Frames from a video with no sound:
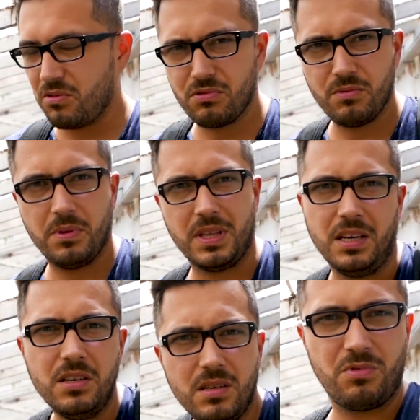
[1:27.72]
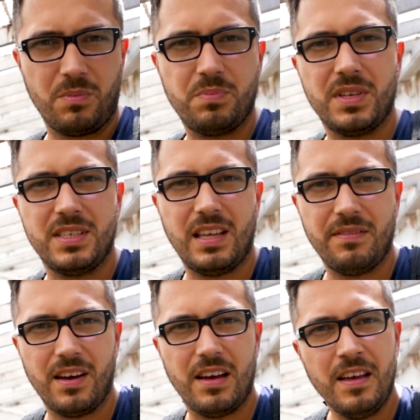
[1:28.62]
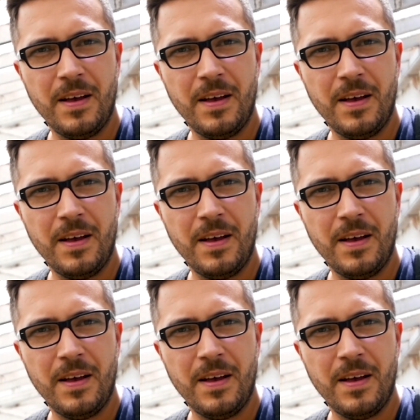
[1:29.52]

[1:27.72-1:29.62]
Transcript: ogród botaniczny, który przedstawia